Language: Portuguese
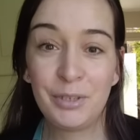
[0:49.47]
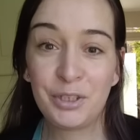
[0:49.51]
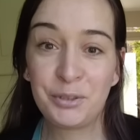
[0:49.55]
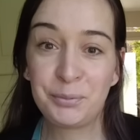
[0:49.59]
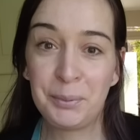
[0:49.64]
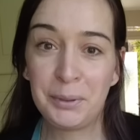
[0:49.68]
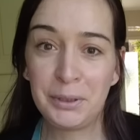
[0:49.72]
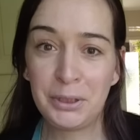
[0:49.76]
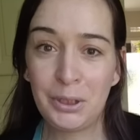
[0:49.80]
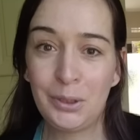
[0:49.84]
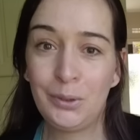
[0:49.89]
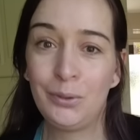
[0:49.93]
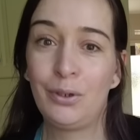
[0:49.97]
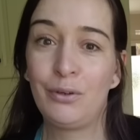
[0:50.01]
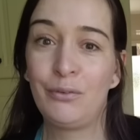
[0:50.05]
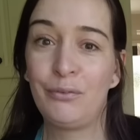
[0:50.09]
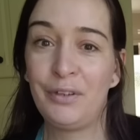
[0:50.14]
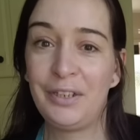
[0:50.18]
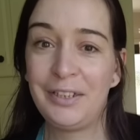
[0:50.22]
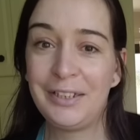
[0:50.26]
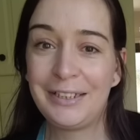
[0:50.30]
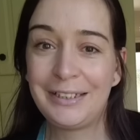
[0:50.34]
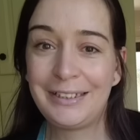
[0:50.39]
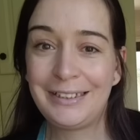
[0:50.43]
mesmo a Leonor
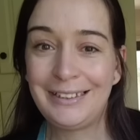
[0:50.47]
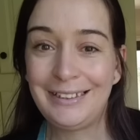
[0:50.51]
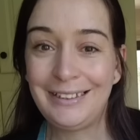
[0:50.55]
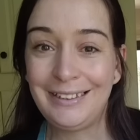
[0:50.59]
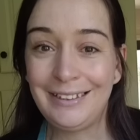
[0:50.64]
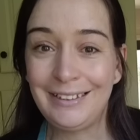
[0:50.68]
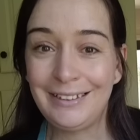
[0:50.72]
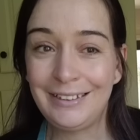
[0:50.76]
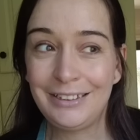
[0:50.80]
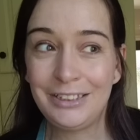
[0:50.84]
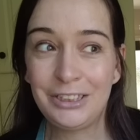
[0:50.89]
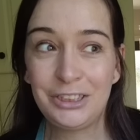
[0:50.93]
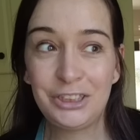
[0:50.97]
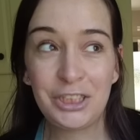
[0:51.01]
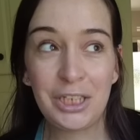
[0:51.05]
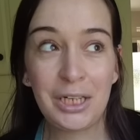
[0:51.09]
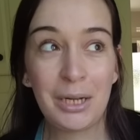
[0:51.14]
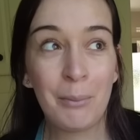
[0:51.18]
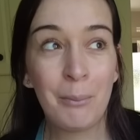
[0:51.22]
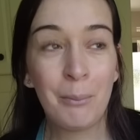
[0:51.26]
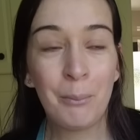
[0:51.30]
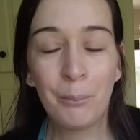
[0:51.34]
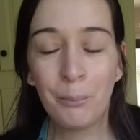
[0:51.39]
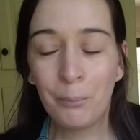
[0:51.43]
veio aqui e
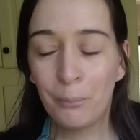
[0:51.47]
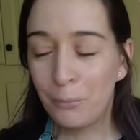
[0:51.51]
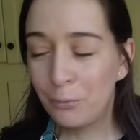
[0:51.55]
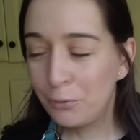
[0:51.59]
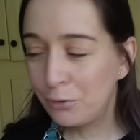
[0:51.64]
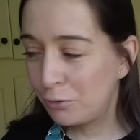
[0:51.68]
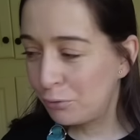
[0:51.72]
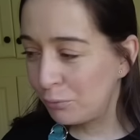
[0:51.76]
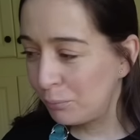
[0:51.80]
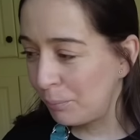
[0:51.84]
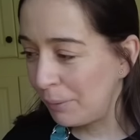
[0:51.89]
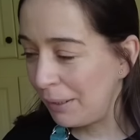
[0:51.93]
cheira muito